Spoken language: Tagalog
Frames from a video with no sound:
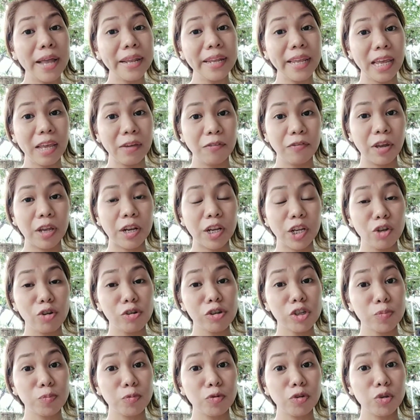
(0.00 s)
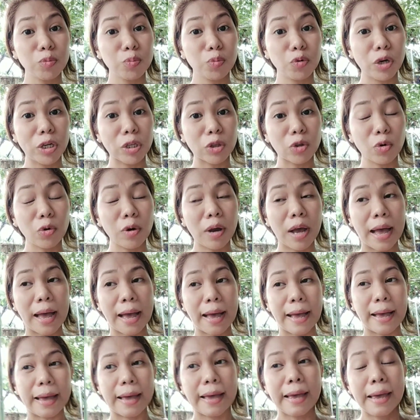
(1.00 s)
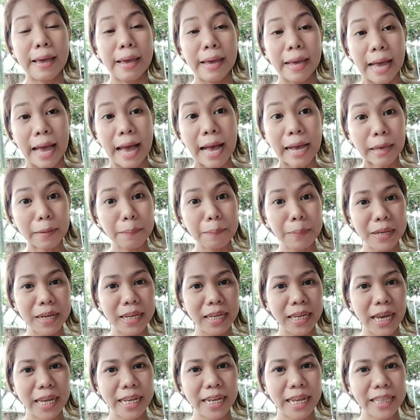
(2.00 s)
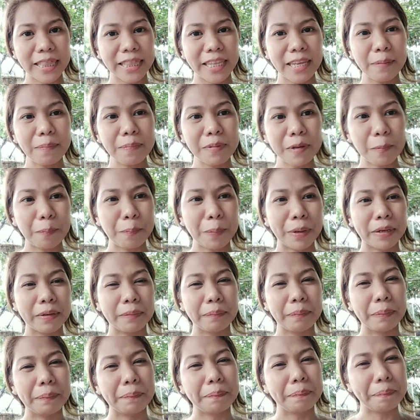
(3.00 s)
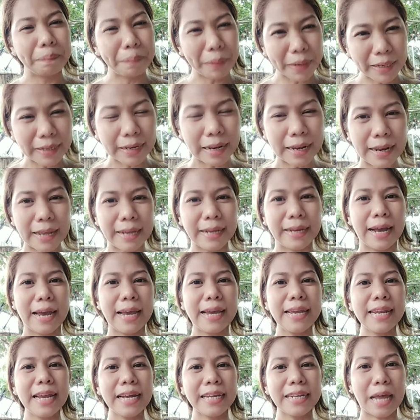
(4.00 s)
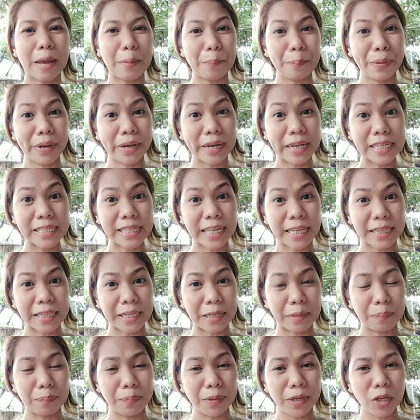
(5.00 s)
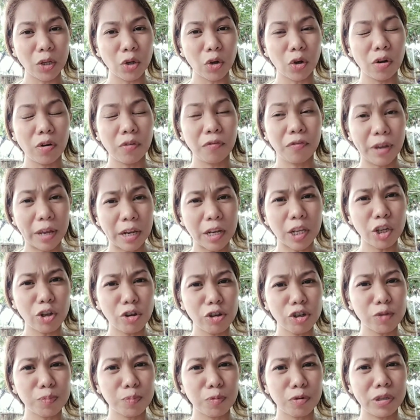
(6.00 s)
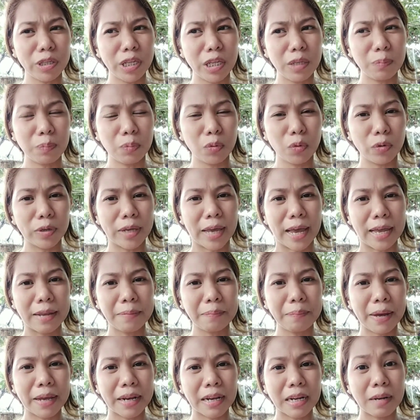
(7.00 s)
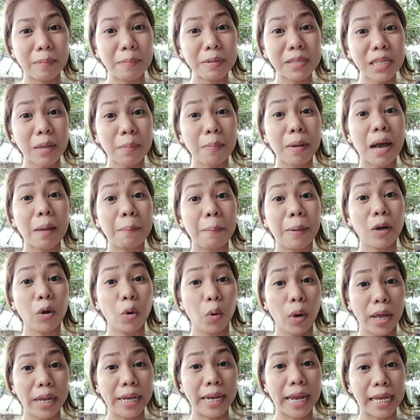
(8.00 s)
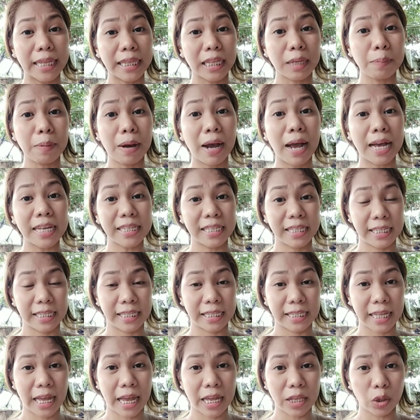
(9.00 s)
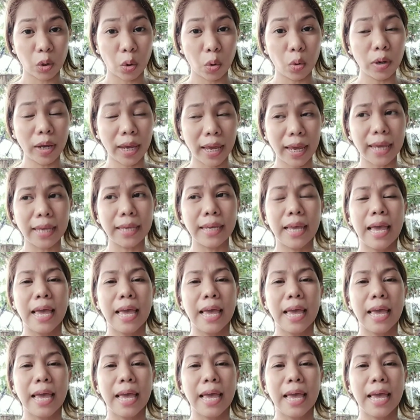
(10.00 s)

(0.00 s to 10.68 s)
eh very useful po itong uh, aking binigay na tip yung pag, paglalagay ng numbering sa TV no very useful din po yan para naman sa mga baguhan natin mga assistant okay